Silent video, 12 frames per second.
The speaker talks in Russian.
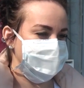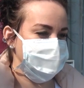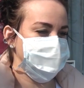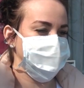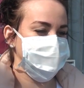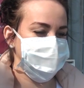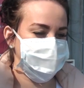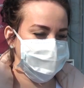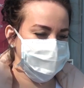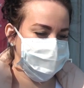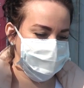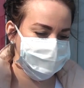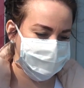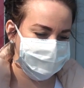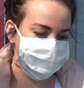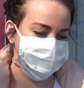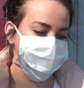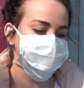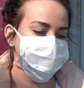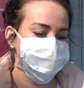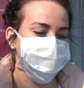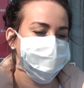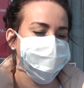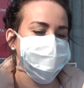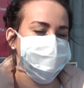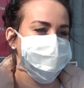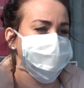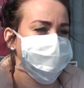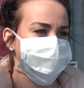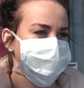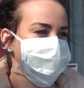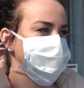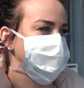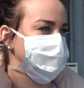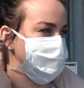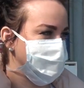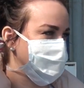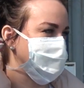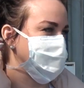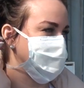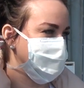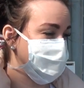А, ну, вы же знаете, да, что по распоряжению губернатора